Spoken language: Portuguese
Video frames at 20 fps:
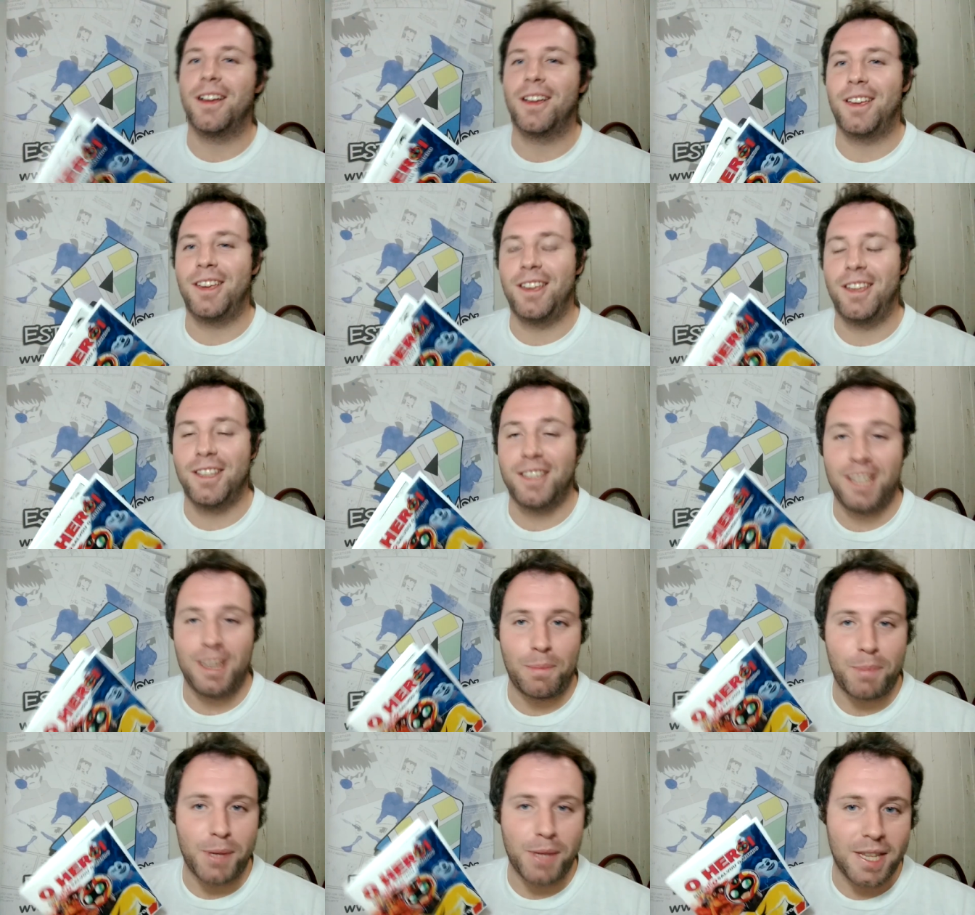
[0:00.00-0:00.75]
que
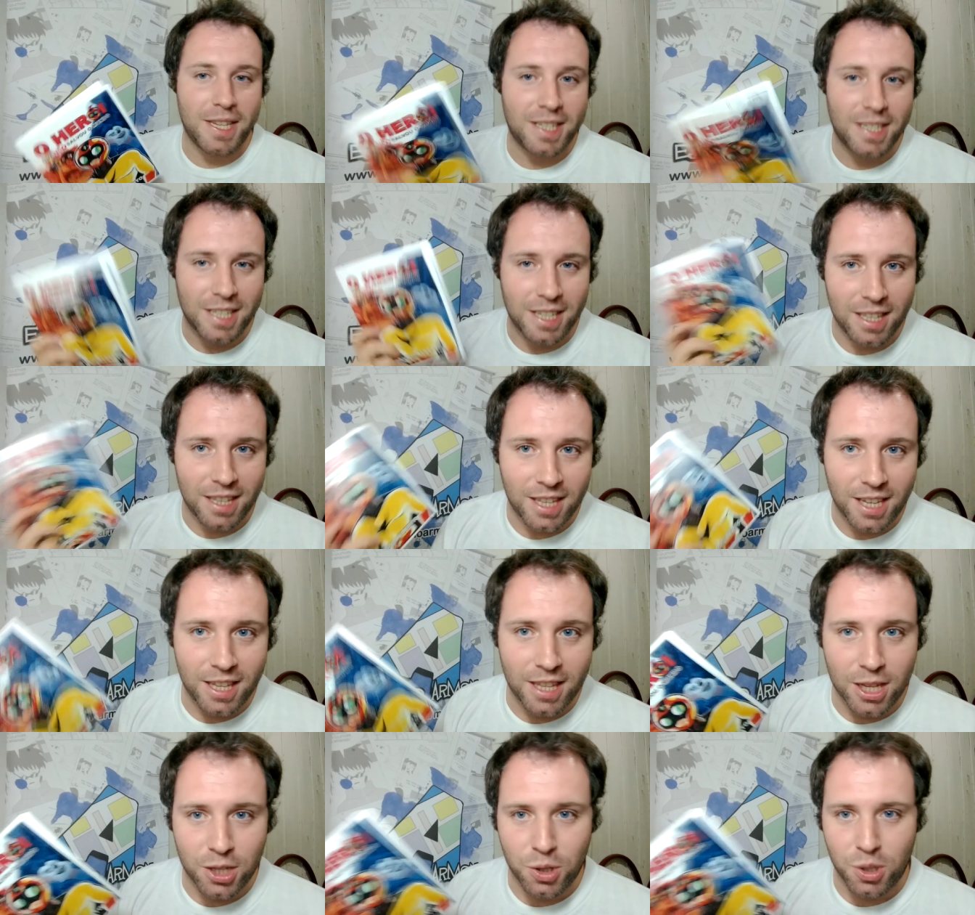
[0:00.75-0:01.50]
se apresenta
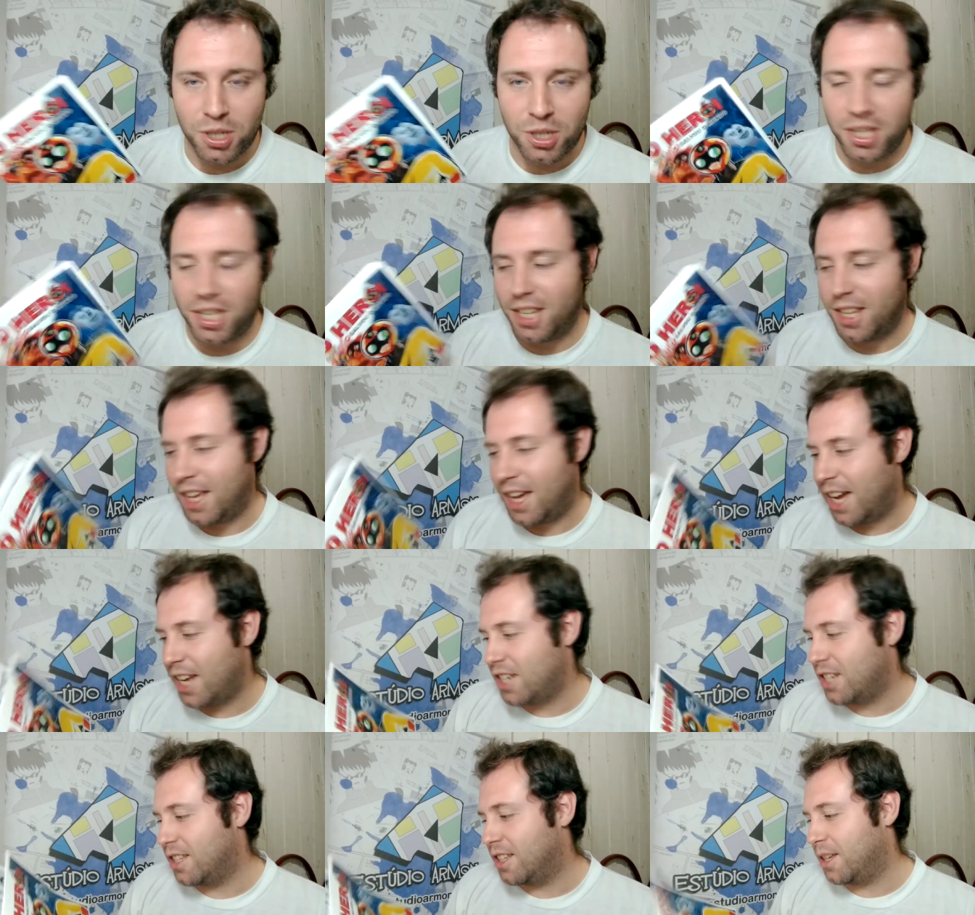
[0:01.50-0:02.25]
aí na
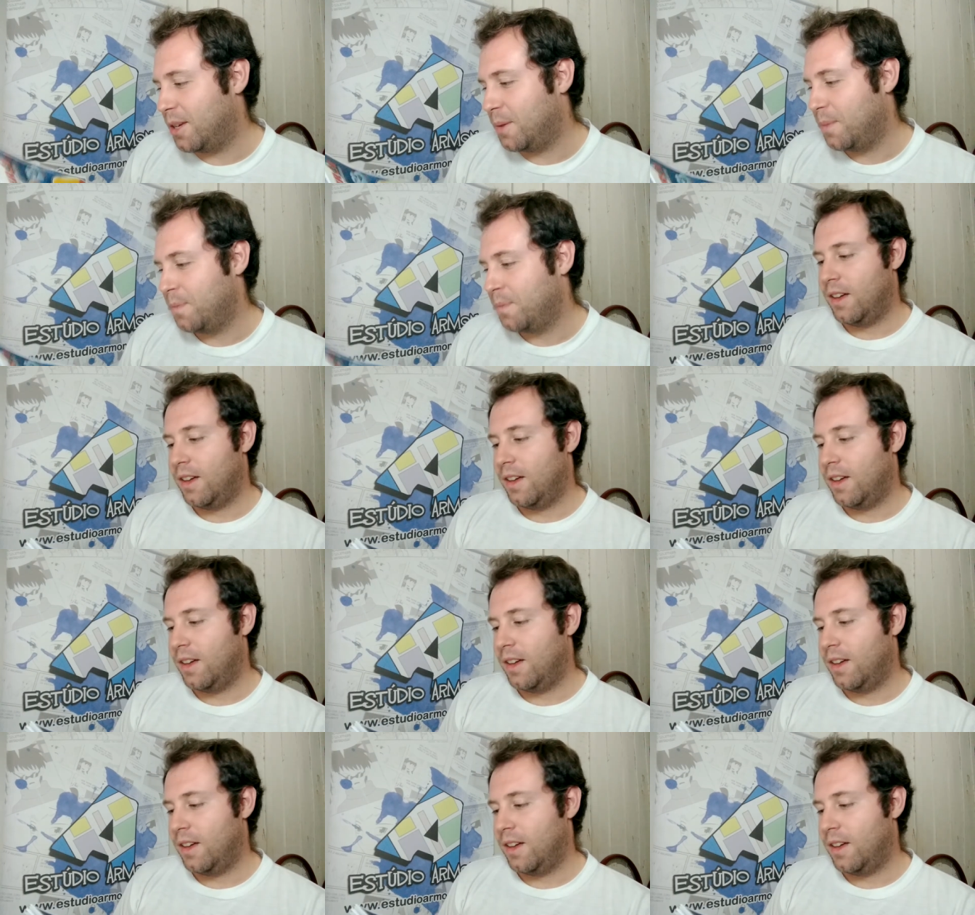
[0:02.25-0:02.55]
sociedade, né?